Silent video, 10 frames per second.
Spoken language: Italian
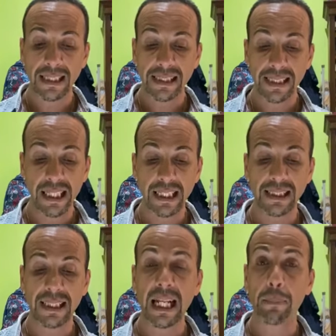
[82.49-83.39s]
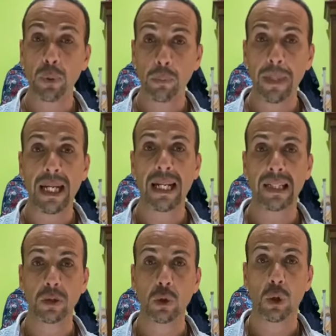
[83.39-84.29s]
scrissi la più
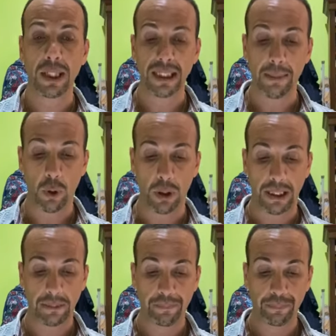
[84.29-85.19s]
bella storia d'amore